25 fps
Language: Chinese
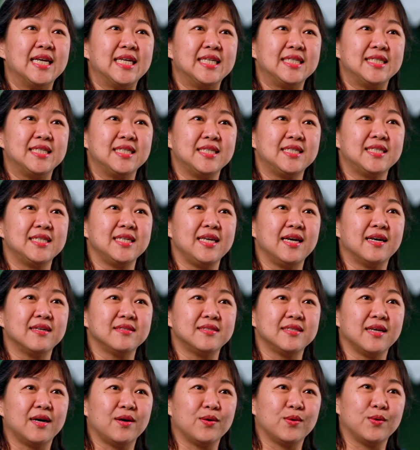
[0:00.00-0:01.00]
只是要
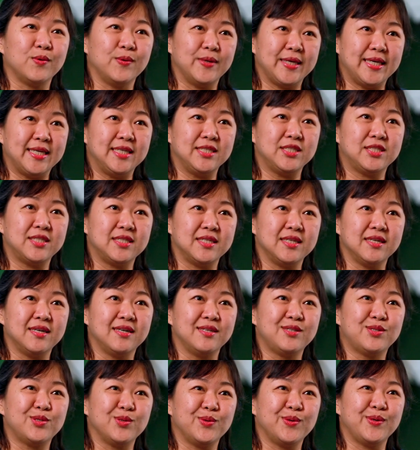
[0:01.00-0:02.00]
照顾饮食和
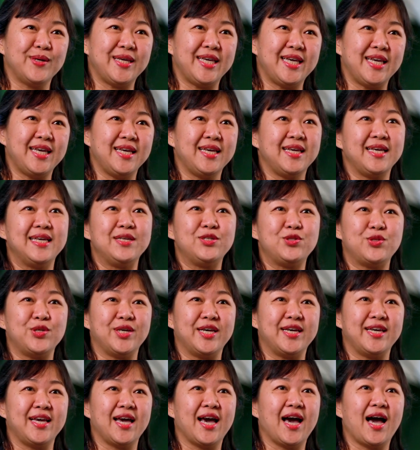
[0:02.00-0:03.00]
注意
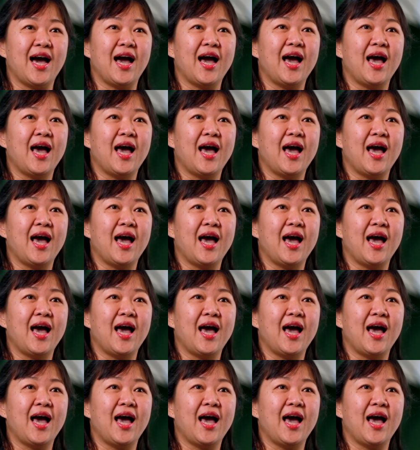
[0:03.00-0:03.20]
血压，